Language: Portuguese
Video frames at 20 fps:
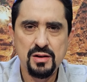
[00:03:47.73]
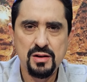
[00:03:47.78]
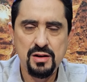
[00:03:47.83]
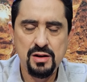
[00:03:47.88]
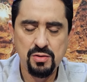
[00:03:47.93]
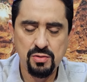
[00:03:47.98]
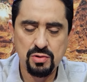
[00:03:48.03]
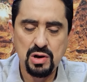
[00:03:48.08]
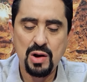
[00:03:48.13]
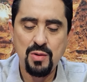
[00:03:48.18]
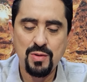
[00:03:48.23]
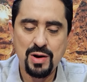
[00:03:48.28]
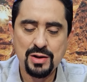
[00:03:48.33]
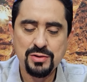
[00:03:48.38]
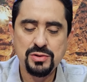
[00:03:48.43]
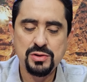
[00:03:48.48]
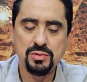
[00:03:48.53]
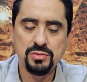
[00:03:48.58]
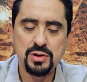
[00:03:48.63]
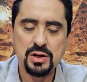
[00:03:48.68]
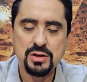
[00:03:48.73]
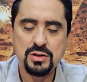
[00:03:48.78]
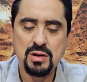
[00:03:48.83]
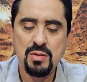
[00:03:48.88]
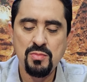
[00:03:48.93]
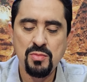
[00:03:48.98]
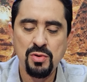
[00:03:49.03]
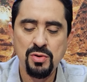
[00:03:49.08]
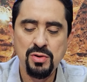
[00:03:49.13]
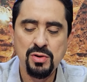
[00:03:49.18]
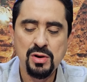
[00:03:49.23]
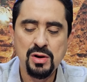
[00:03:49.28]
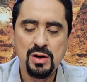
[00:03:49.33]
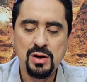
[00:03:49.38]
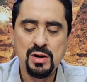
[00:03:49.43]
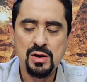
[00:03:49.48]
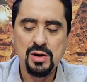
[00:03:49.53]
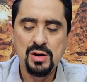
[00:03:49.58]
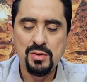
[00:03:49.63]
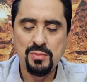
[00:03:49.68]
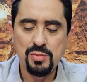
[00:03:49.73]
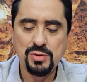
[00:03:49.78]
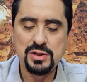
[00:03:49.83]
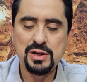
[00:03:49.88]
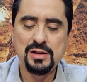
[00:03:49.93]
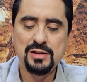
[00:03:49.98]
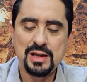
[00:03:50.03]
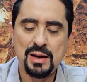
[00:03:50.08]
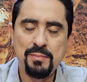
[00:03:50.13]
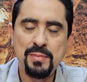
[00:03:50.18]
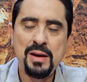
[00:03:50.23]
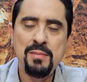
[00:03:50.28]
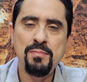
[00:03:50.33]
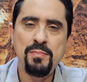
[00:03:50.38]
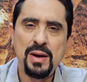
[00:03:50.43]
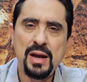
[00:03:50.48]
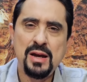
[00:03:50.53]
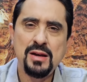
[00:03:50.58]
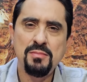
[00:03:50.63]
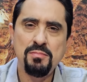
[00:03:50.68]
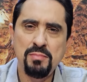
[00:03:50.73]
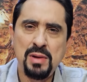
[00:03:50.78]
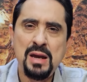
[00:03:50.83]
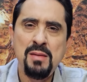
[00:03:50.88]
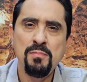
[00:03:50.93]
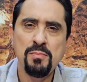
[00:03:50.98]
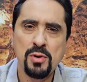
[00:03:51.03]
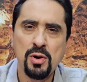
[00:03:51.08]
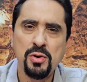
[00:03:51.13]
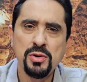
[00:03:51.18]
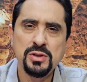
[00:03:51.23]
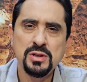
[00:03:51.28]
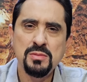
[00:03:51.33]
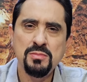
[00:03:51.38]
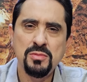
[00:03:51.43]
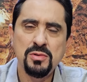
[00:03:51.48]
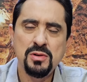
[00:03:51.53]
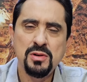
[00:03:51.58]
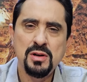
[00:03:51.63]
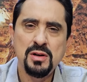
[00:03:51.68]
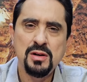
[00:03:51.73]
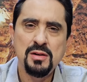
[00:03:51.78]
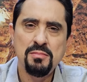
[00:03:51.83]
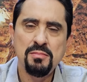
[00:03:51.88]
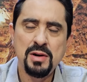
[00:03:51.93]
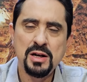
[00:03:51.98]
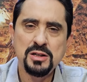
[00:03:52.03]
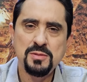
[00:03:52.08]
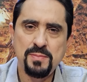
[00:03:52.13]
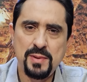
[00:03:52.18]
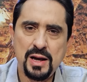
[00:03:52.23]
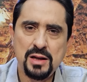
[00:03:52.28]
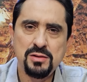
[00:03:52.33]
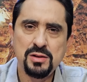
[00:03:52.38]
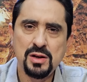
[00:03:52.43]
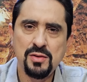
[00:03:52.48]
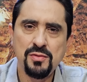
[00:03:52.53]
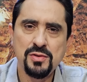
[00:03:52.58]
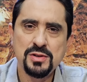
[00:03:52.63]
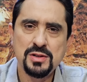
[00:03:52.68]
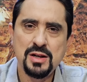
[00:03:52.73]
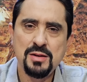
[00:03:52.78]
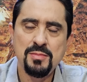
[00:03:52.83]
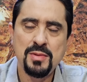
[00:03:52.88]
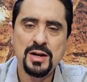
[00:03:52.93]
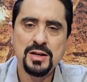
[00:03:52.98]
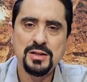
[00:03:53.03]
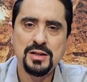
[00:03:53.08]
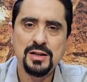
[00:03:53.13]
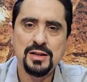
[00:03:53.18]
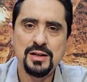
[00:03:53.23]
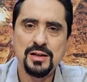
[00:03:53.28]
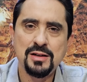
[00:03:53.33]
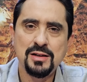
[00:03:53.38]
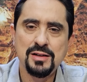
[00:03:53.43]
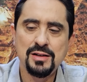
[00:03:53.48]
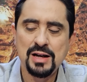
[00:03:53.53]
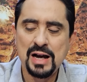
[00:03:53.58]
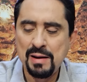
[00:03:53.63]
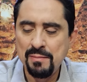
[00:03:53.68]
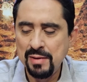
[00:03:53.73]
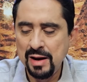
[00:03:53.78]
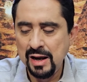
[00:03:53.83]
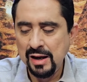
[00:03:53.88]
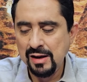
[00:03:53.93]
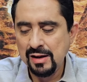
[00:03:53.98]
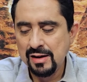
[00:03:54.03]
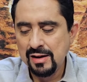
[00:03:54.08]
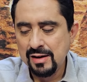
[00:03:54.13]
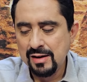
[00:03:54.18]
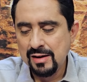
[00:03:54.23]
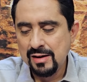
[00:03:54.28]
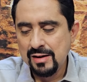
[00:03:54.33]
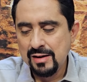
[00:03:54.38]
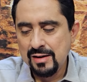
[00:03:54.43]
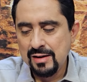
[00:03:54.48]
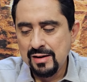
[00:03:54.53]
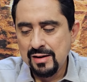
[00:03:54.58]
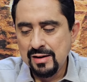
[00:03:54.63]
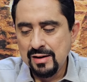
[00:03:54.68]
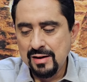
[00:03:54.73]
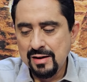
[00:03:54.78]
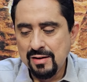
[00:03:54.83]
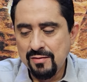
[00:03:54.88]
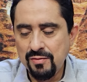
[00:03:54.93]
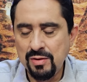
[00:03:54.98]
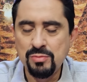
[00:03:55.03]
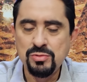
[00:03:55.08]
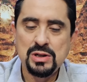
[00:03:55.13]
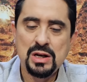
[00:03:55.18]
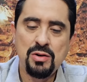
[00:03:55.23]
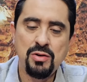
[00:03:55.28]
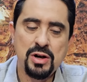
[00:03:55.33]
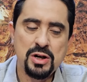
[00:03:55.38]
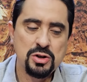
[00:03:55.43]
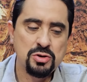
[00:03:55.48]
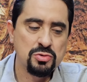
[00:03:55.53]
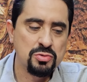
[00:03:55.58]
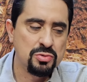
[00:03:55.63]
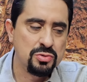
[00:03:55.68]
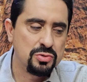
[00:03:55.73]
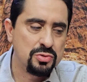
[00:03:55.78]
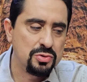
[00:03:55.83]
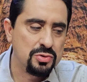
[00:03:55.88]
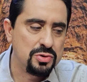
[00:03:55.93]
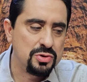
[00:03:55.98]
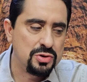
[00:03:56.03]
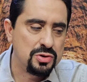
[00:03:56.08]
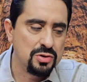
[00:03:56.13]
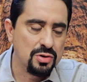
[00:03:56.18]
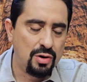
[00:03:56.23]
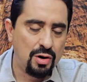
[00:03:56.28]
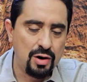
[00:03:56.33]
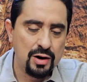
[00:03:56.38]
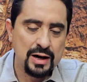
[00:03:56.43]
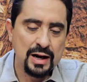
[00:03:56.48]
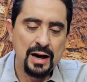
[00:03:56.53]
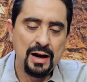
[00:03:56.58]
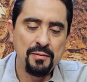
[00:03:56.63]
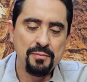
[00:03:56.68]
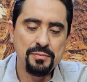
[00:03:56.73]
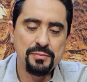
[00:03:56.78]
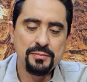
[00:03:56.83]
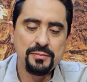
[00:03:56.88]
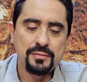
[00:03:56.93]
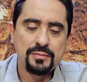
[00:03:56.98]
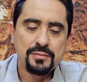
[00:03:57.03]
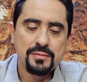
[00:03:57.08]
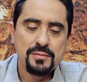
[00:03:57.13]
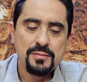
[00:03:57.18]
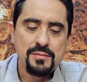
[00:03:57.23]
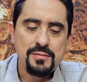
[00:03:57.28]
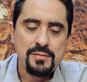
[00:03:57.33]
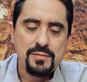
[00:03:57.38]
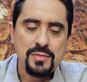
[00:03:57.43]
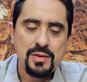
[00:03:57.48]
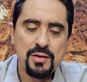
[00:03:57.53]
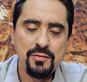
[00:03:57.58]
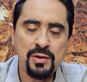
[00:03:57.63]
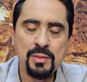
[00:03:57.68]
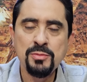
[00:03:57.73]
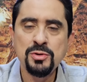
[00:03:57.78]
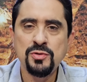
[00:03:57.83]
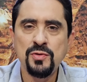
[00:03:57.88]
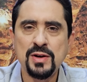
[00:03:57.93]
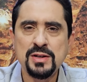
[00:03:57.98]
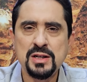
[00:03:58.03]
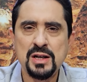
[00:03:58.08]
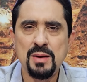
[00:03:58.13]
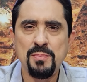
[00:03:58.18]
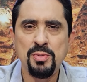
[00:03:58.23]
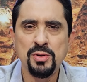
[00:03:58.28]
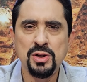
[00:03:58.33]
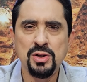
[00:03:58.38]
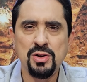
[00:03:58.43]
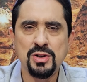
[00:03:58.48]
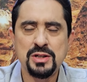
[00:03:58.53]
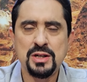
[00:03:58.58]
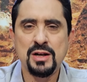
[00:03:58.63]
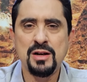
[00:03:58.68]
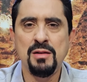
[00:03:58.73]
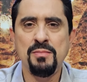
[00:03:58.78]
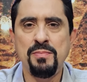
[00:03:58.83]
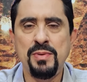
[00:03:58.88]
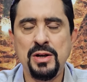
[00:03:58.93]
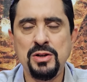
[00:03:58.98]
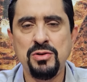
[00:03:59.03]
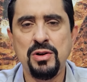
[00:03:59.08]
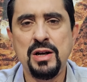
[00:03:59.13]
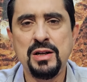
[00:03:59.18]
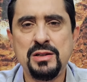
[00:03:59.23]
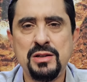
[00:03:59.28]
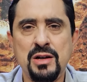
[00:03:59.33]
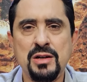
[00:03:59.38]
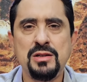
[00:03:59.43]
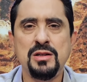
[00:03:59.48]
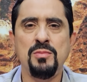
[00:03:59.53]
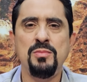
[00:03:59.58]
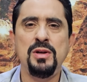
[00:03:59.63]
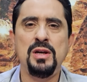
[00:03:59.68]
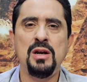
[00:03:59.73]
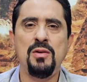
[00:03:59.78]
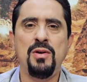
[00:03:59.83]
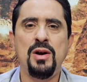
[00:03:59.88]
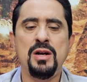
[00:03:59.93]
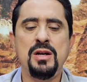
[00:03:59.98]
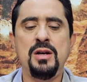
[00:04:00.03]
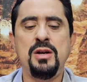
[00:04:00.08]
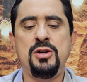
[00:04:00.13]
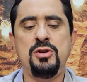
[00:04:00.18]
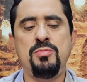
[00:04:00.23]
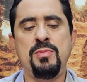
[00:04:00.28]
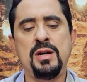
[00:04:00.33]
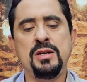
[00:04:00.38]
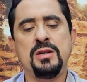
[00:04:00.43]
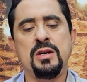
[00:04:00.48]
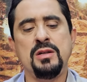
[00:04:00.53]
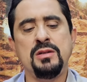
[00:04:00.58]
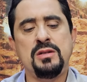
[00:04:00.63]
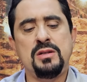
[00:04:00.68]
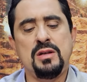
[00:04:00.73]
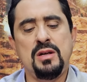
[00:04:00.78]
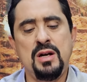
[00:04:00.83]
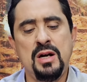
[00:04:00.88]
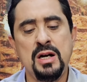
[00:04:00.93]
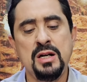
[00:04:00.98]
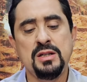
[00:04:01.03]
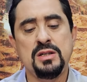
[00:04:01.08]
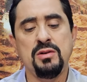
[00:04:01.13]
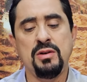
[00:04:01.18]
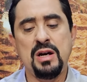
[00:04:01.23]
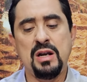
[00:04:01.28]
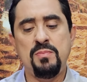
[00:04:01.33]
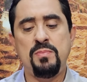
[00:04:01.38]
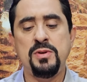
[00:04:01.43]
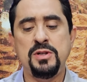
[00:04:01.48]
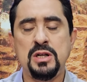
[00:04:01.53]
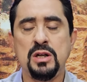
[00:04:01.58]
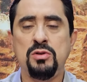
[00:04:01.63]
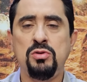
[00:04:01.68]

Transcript: E eu aguardo seu testemunho pois ele está bem perto, bem próximo, mais perto que você imagina. Amém? Vamos agora juntos orar. Vamos fazer a poderosa campanha de oração a São Miguel Arcanjo, mas antes, antes eu quero pedir a